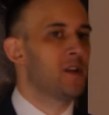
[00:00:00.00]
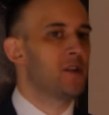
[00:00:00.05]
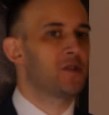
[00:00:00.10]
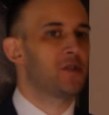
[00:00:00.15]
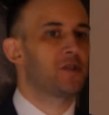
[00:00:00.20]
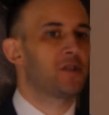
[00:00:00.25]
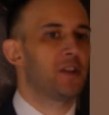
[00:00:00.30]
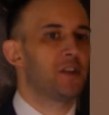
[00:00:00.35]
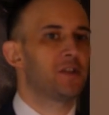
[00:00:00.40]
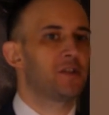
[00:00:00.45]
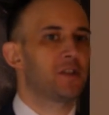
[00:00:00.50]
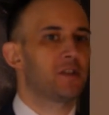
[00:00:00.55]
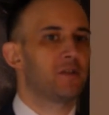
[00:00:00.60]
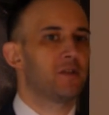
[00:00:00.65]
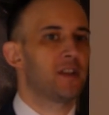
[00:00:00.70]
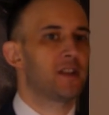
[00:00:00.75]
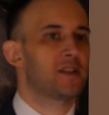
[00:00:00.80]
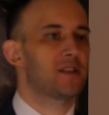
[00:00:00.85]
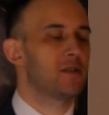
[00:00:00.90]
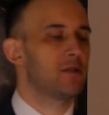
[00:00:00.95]
czy te
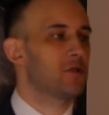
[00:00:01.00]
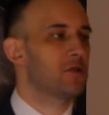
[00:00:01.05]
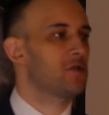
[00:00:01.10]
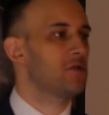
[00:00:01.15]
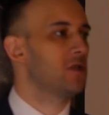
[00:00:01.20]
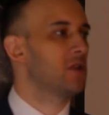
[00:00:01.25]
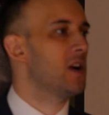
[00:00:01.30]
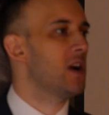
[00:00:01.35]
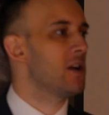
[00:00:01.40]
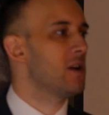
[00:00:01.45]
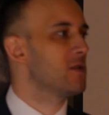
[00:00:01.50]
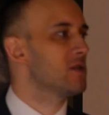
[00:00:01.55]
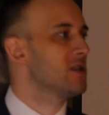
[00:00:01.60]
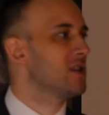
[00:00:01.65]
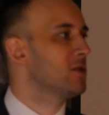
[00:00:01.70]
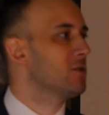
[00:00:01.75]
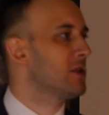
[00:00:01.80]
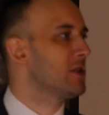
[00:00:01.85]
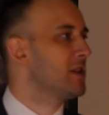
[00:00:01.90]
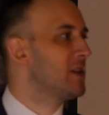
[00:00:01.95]
interwencje osiągają
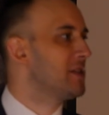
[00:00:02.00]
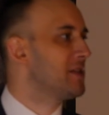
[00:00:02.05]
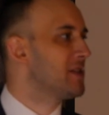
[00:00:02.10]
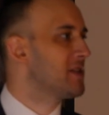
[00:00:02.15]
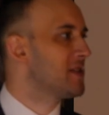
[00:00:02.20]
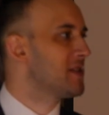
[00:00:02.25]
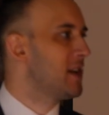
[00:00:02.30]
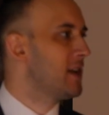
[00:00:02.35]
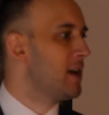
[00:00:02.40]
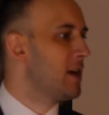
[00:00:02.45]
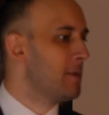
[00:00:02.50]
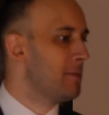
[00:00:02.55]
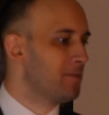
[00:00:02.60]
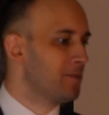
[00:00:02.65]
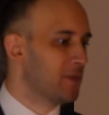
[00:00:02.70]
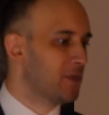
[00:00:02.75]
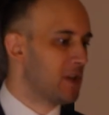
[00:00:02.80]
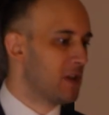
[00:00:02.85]
zakładane cele.